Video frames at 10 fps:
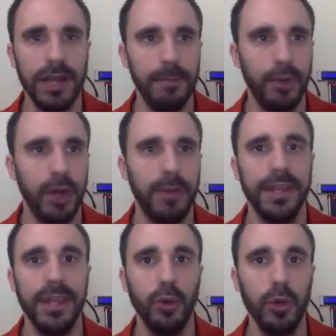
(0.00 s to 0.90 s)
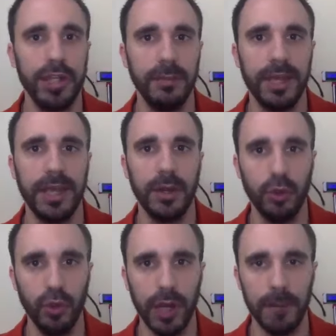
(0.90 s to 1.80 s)
el programa de Ultimaker
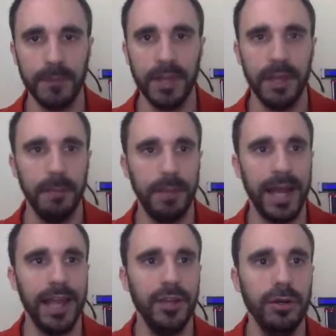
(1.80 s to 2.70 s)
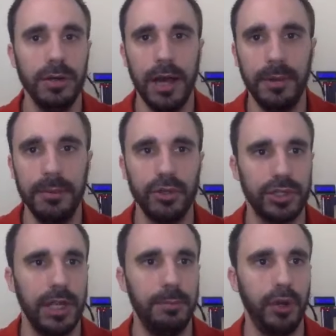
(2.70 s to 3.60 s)
Cura. Para ello,
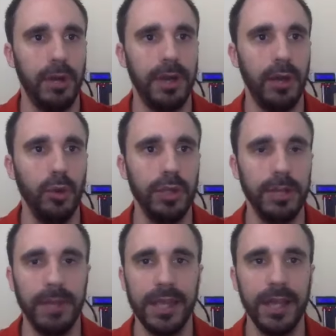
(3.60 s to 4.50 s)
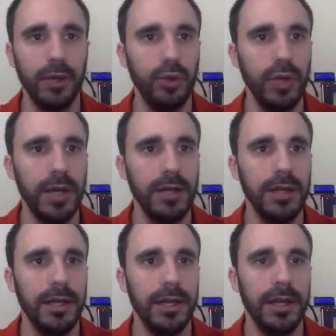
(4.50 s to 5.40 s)
abrimos el programa Ultimaker Cura
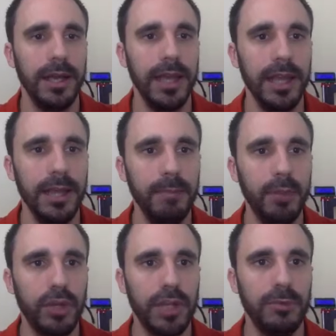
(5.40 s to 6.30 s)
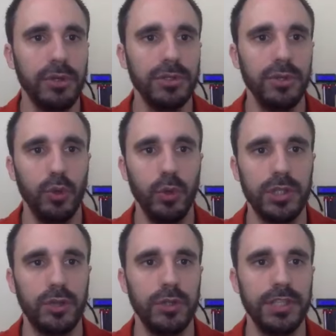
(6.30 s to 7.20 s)
e importamos
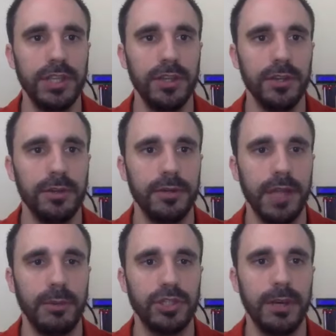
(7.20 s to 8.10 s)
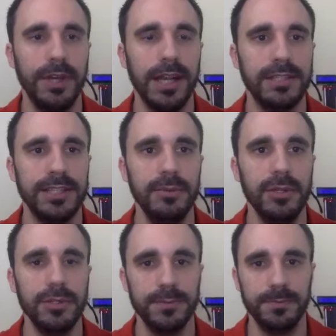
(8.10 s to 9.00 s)
nuestro diseño. Le damos a abrir
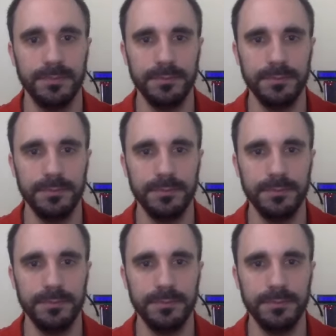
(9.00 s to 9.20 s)
archivo